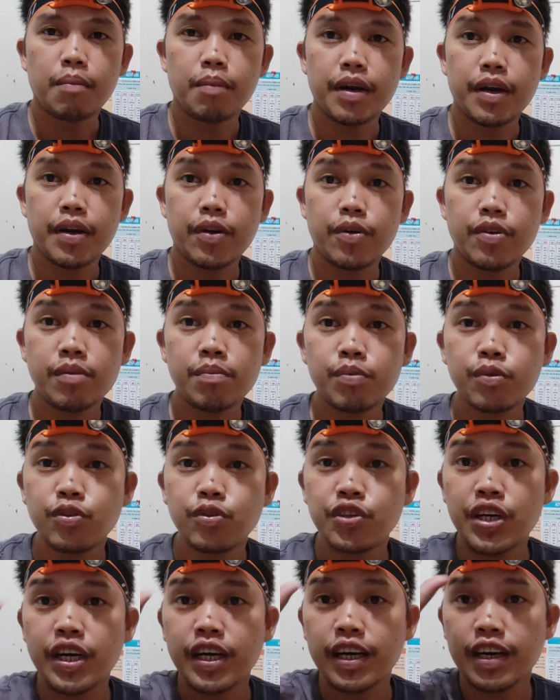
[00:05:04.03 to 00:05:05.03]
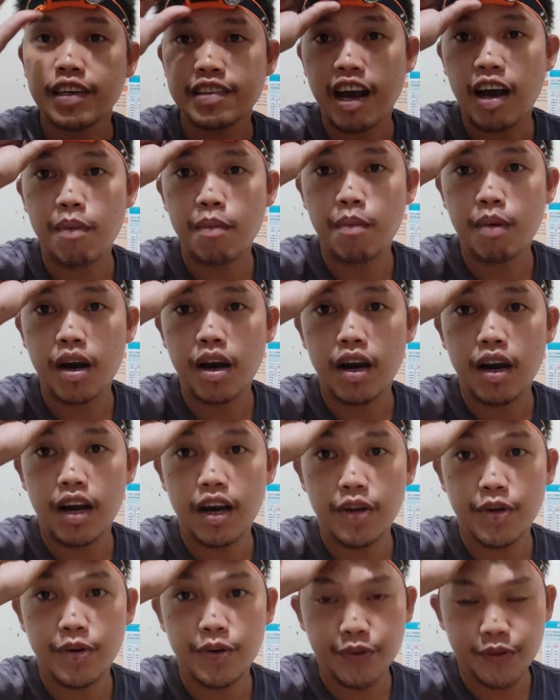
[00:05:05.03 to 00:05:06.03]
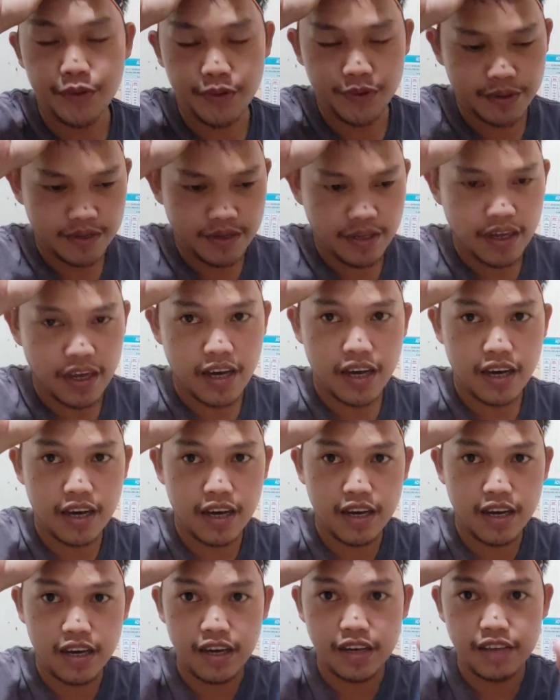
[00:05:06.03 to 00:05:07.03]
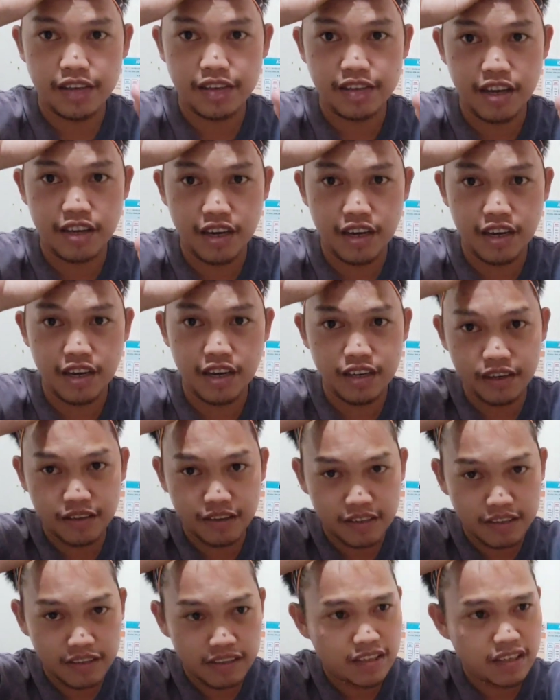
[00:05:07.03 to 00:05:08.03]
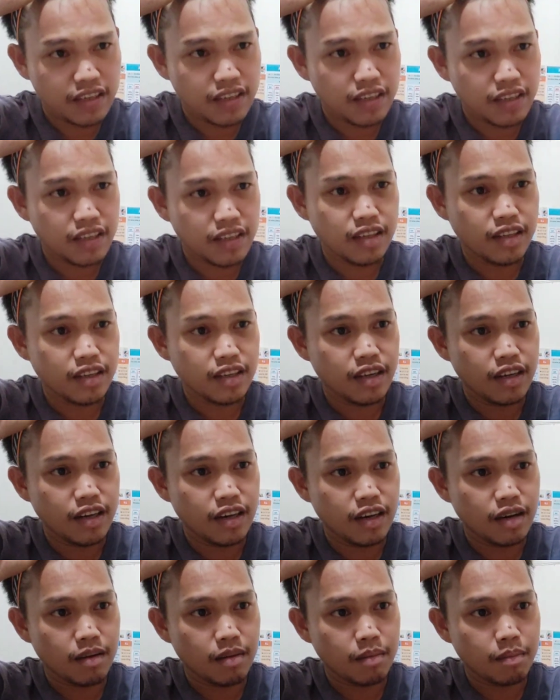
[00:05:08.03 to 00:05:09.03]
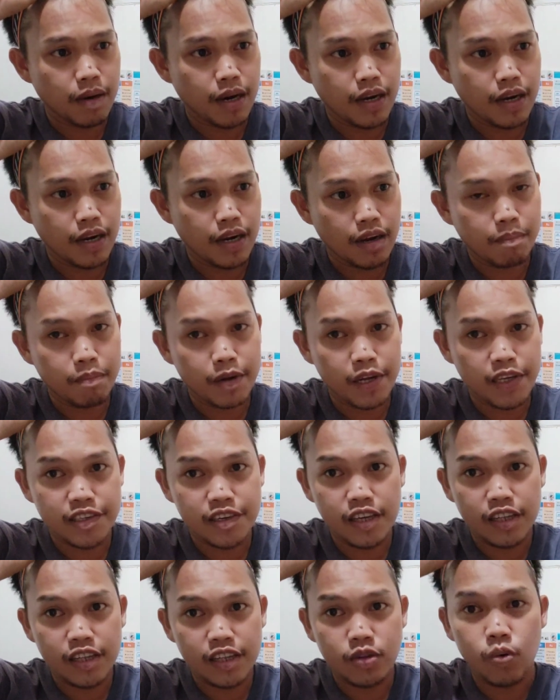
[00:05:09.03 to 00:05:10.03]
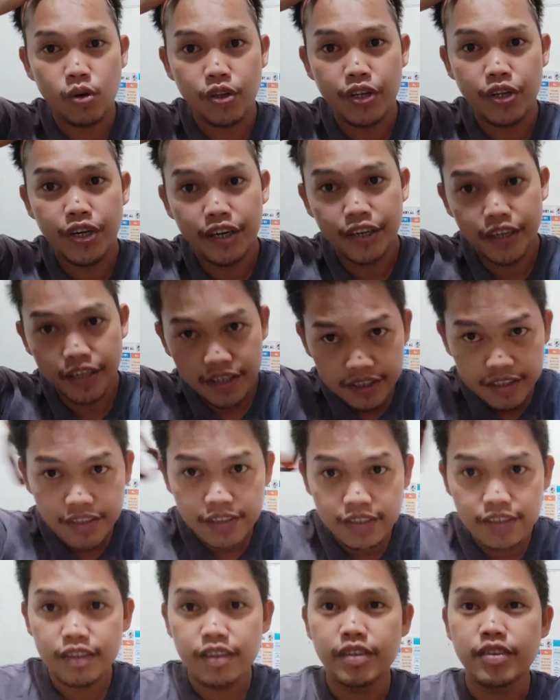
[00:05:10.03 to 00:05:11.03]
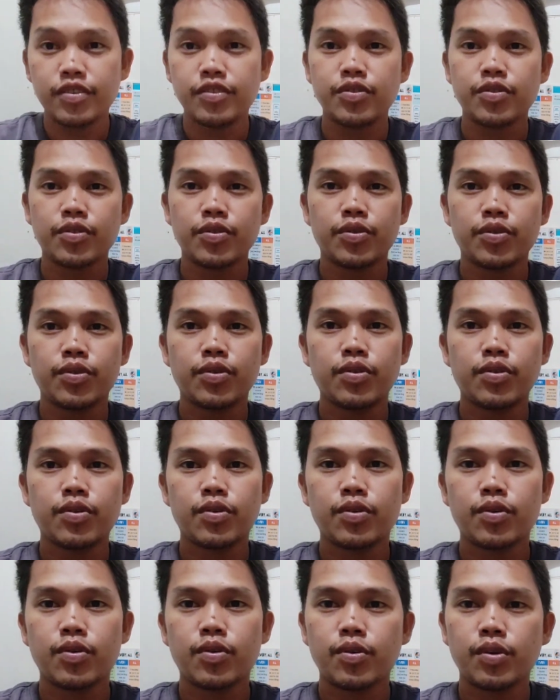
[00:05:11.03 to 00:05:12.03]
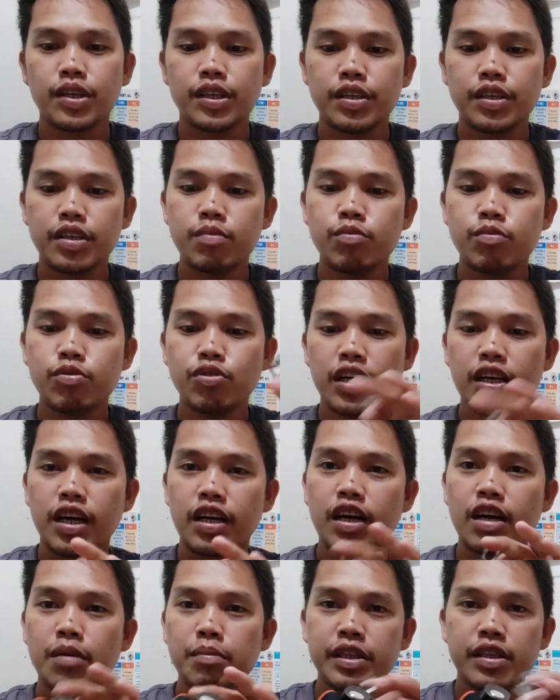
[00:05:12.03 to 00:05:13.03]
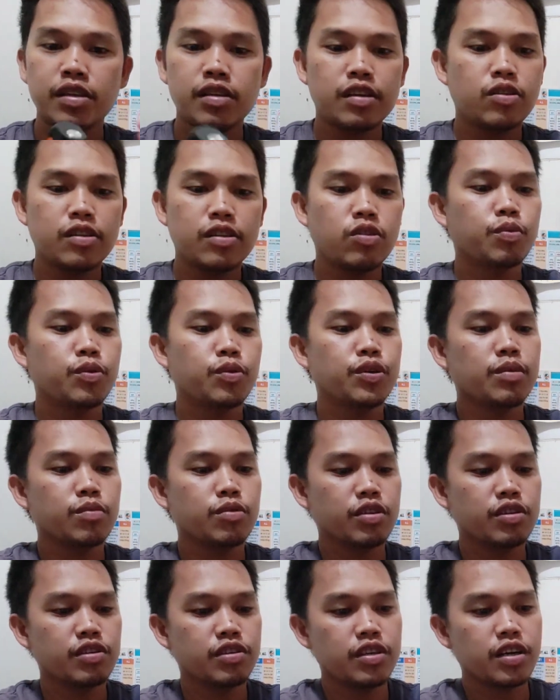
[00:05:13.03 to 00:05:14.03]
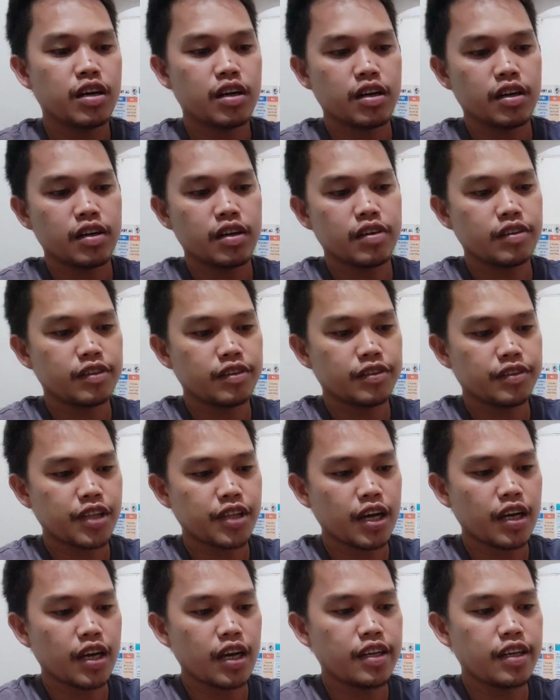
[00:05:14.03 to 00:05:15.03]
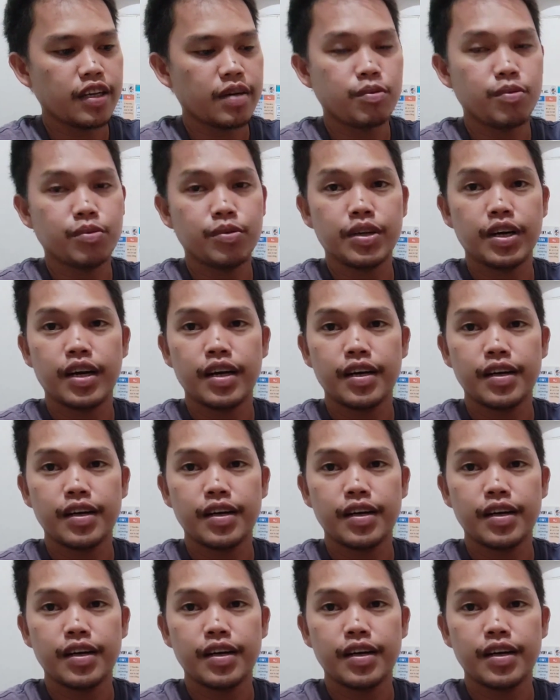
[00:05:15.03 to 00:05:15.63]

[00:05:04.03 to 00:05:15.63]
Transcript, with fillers: meron din po siyang kasamang ano, uh, isang parang flashlight holder. So, kung hindi mo siya gagamitin dito, pwede mo rin siyang tanggalin na muna.